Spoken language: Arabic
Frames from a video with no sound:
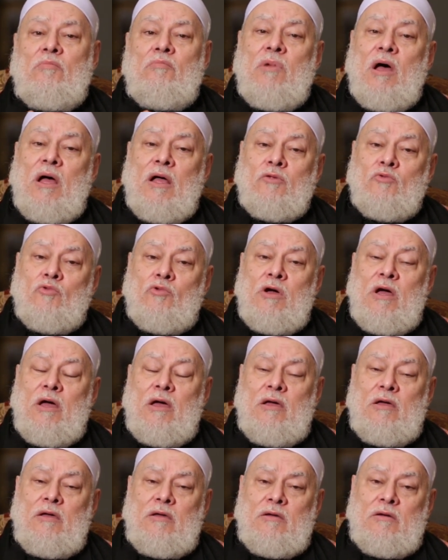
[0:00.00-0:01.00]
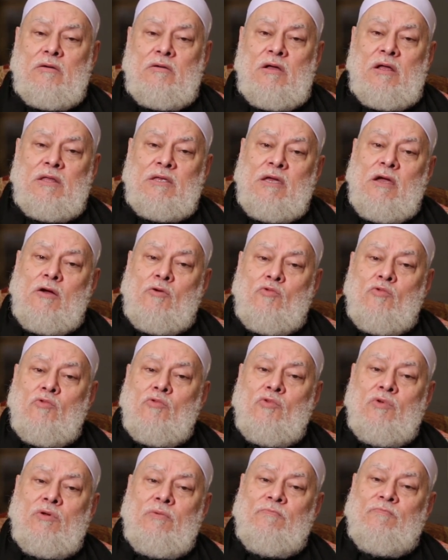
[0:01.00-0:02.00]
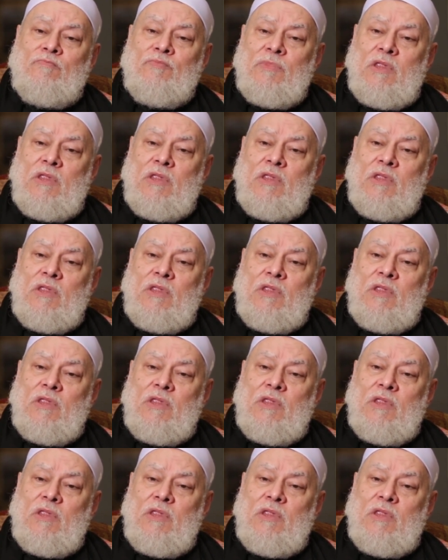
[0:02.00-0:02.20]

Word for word: بعضها قد يكون